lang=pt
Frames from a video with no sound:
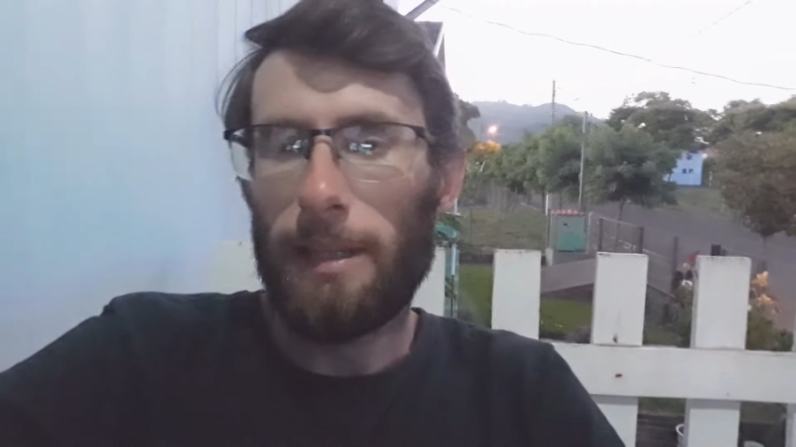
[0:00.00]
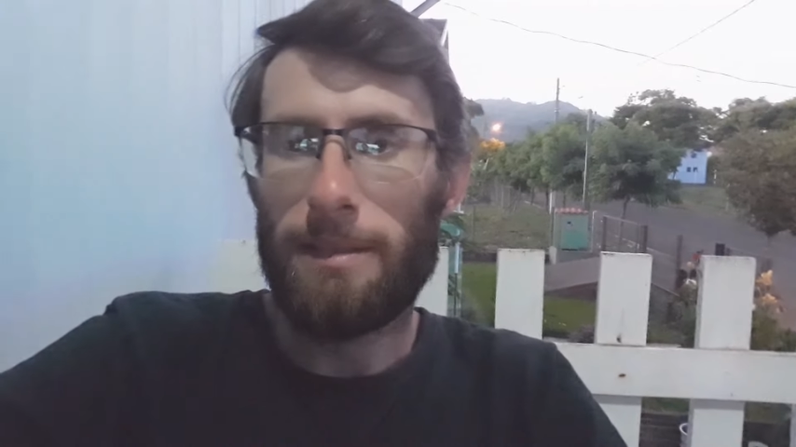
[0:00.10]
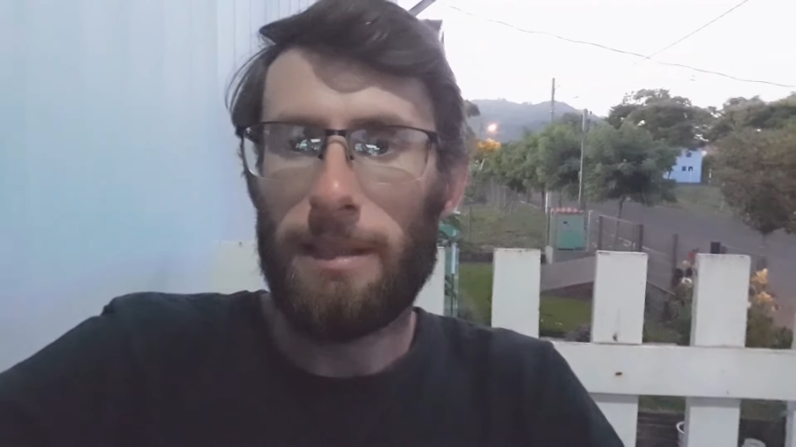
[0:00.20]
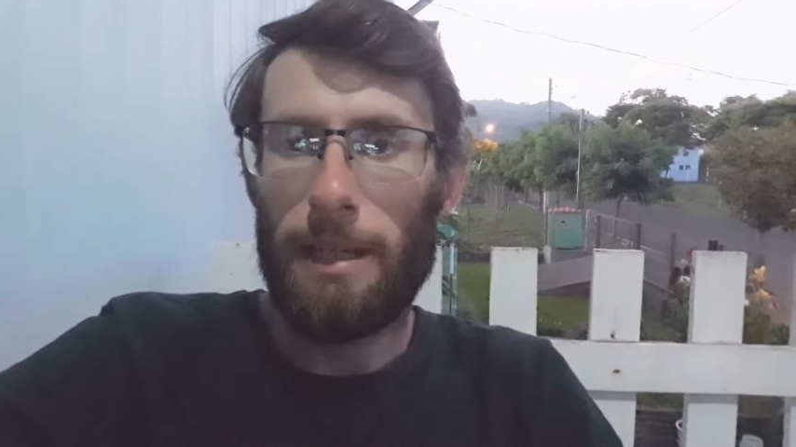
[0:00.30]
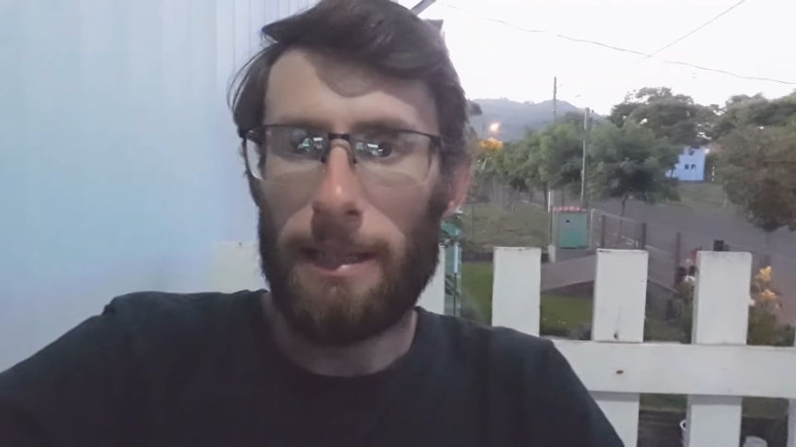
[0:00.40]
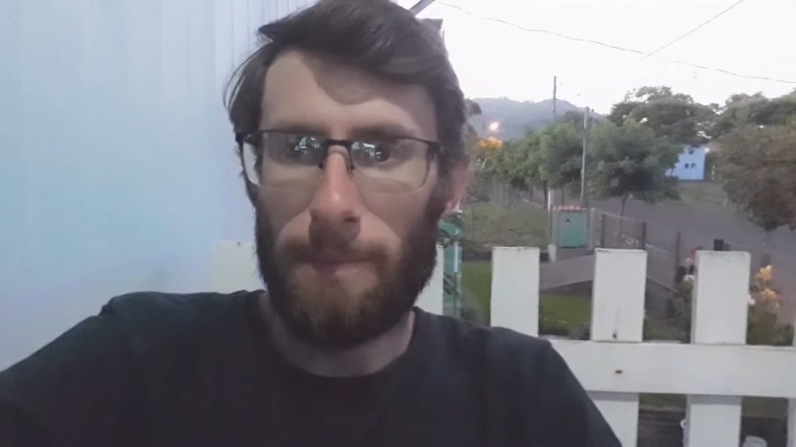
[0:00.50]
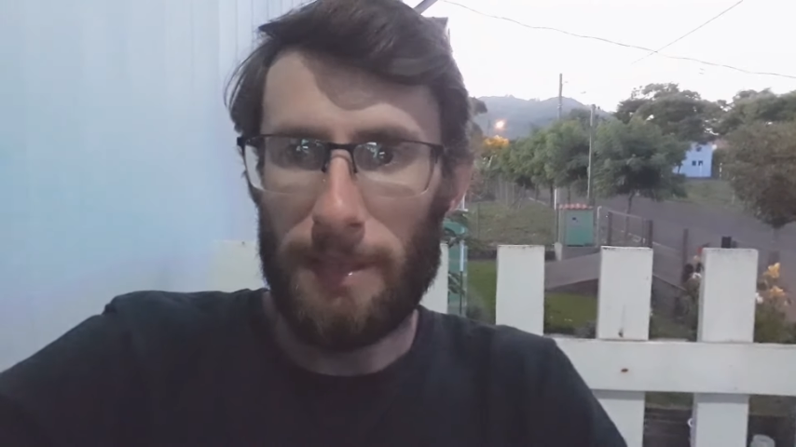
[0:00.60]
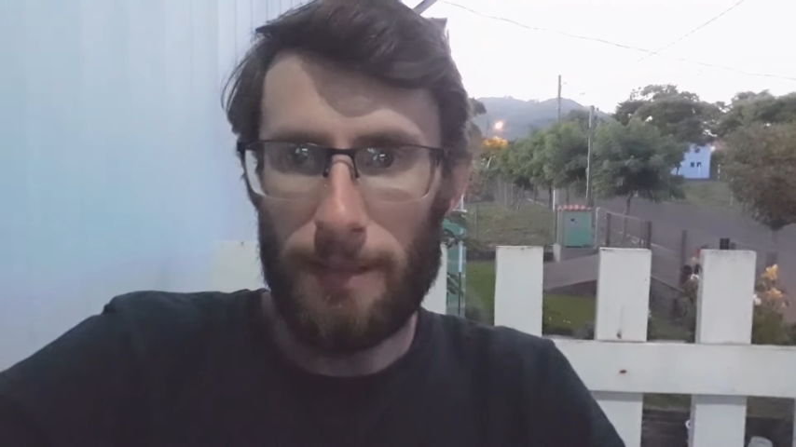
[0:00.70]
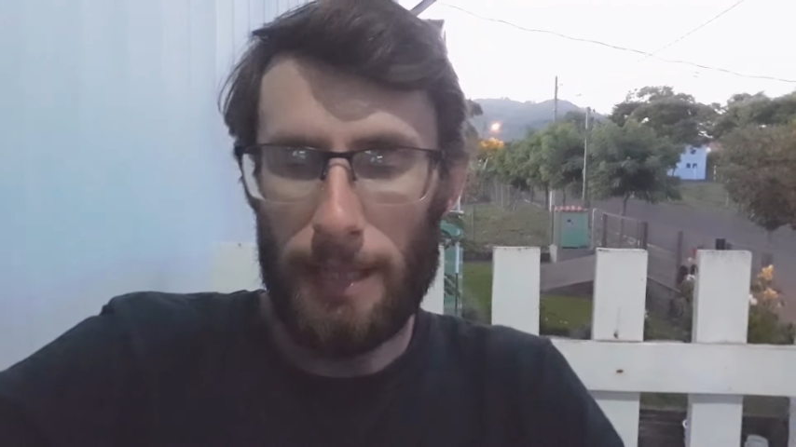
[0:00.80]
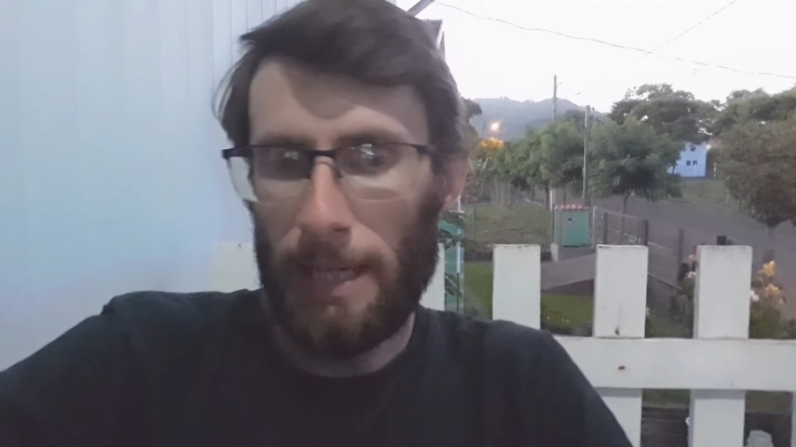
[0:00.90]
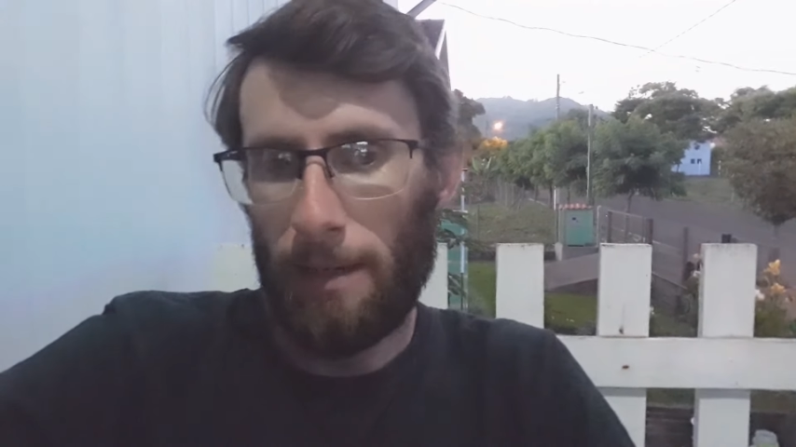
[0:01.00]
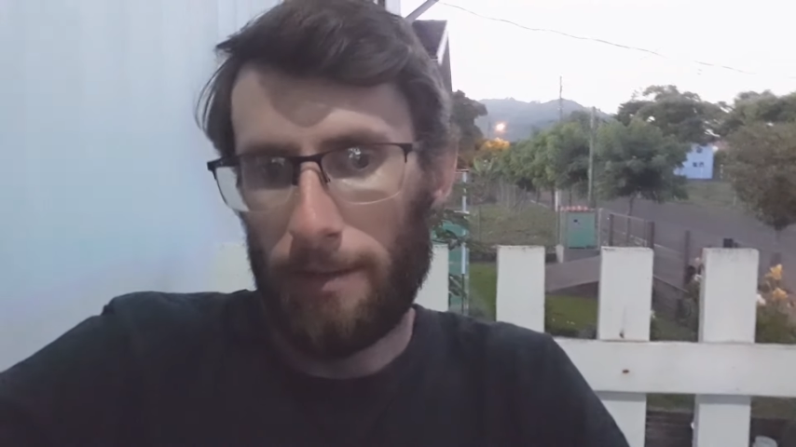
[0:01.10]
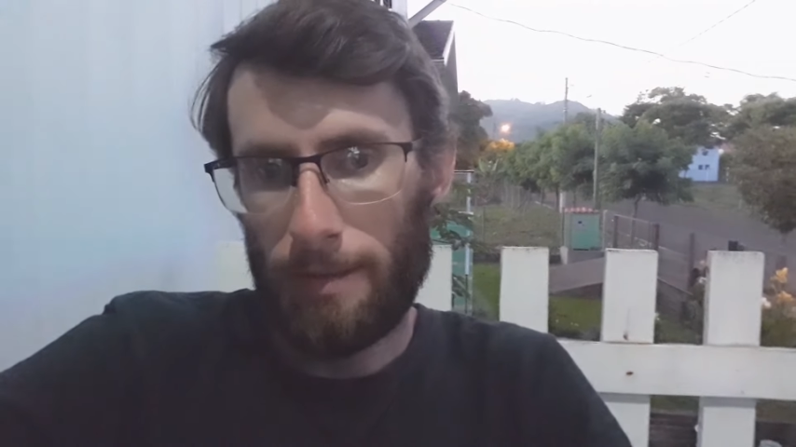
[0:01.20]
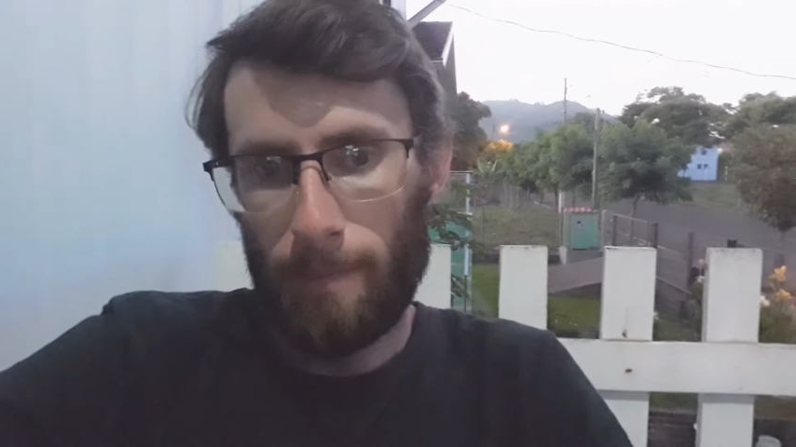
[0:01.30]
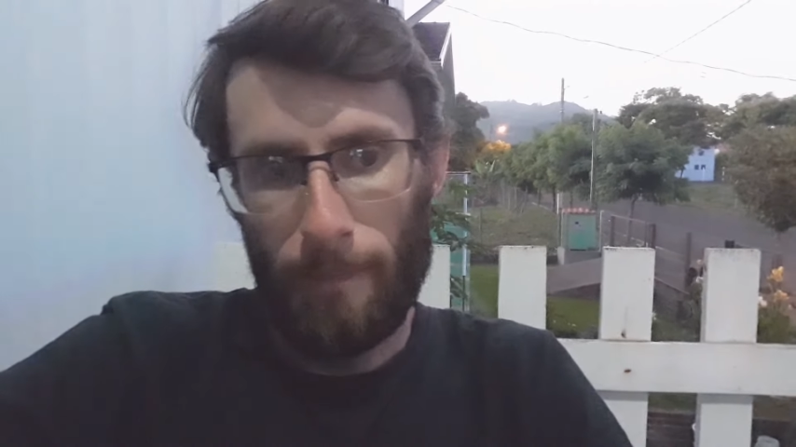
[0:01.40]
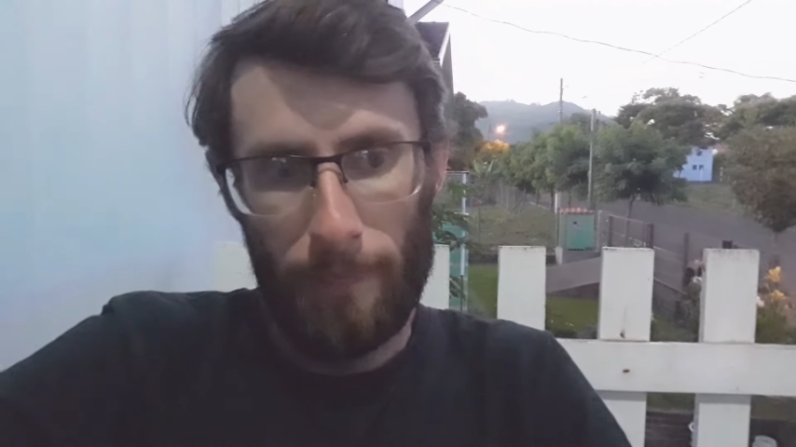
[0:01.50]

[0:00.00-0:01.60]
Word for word: esse leite para as terneiras.